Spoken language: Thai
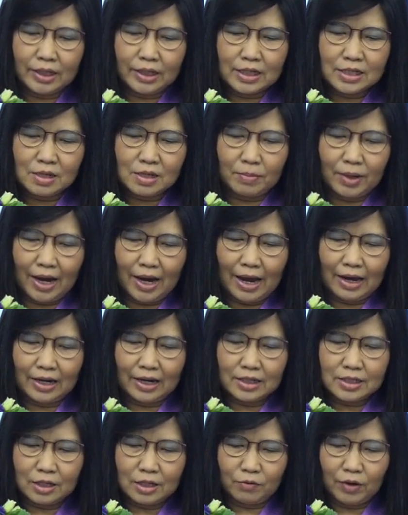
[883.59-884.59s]
ทีสัมมนา
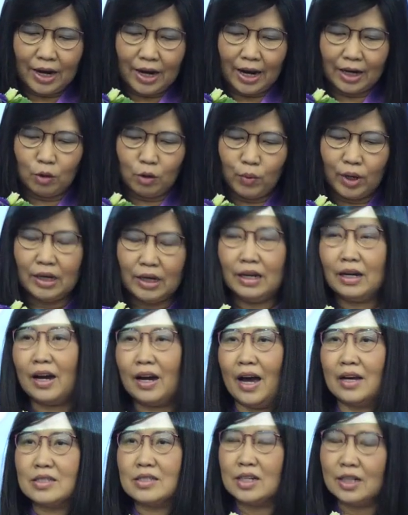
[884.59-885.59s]
และเสวนาในวันนี้ค่ะ